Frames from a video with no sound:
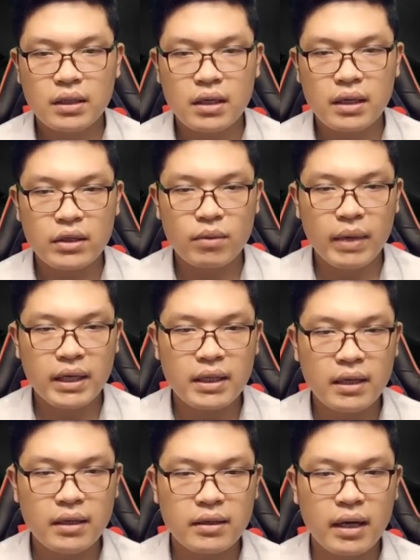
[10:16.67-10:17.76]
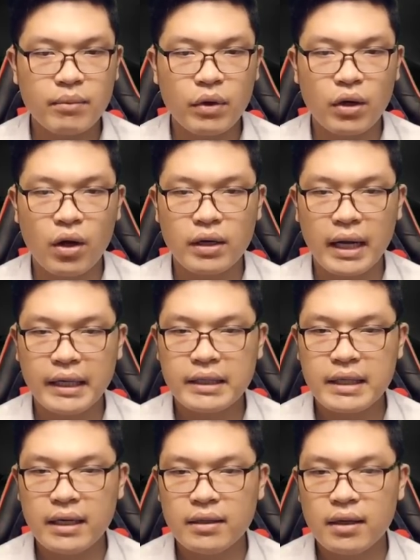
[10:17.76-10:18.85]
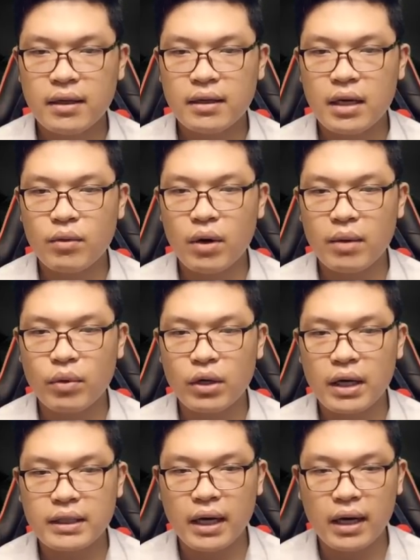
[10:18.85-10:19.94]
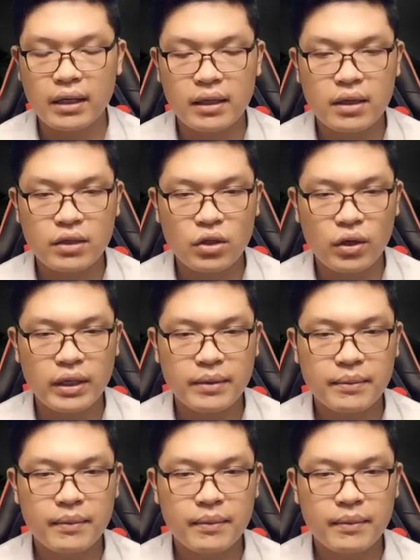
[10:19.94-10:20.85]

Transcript: đừng để cho bách tính đem bọn họ đánh chết, lưu ở một hơi thở là được rồi.